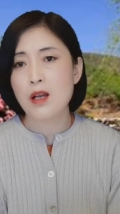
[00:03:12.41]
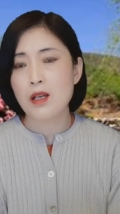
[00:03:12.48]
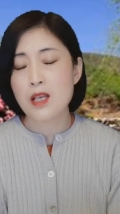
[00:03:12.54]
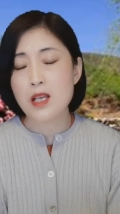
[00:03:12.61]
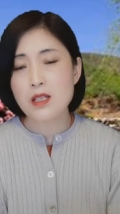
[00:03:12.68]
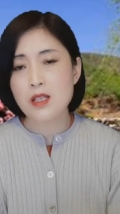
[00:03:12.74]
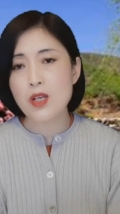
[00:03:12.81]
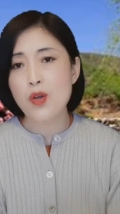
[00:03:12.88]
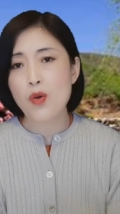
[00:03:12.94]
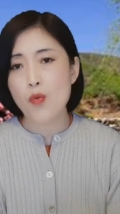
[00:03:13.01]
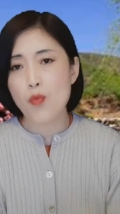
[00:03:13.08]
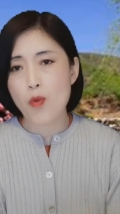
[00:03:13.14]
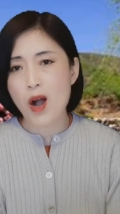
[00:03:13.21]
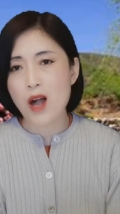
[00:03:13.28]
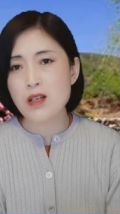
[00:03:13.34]
以及
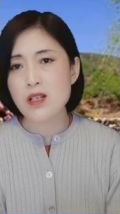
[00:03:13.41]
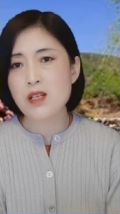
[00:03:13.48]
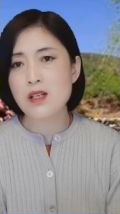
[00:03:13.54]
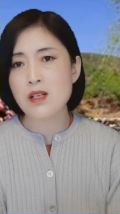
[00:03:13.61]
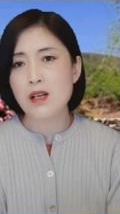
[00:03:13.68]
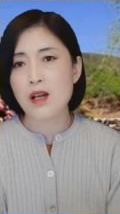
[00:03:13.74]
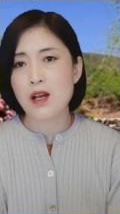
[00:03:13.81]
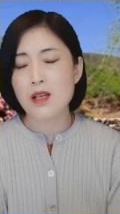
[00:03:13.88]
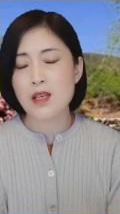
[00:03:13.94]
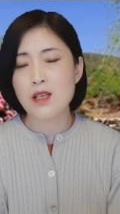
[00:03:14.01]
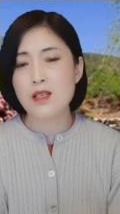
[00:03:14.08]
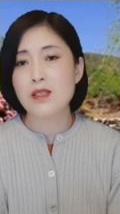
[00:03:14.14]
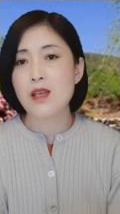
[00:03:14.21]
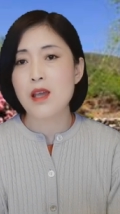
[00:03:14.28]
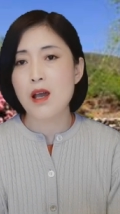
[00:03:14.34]
王室的
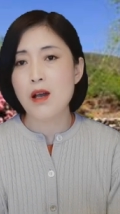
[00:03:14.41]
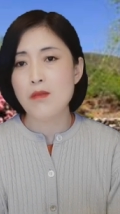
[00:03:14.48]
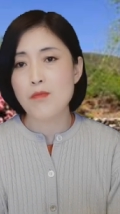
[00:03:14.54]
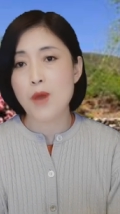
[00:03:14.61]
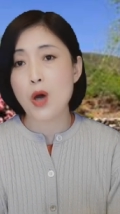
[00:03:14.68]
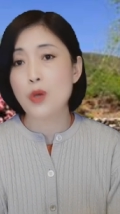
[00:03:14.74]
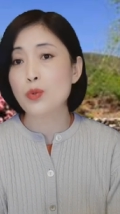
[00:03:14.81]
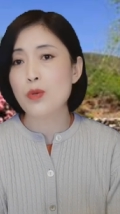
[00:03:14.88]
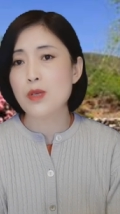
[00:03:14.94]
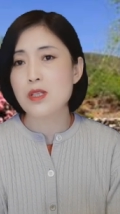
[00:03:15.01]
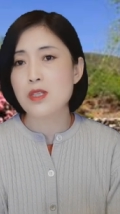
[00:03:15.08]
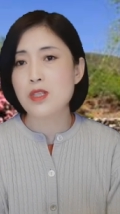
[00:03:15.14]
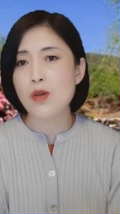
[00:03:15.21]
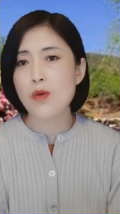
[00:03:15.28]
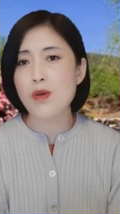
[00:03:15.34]
一些矛
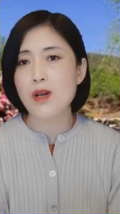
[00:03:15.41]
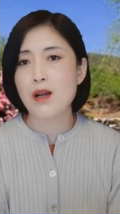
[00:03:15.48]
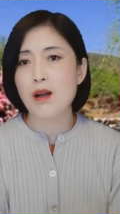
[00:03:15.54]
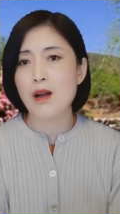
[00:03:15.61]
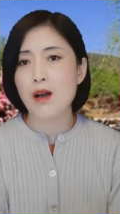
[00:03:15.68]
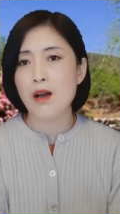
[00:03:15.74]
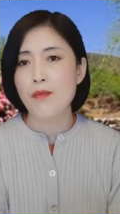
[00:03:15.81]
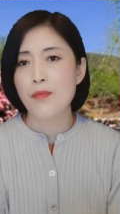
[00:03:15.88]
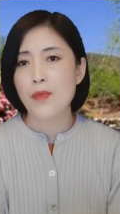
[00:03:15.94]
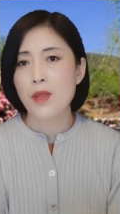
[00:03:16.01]
盾纠葛，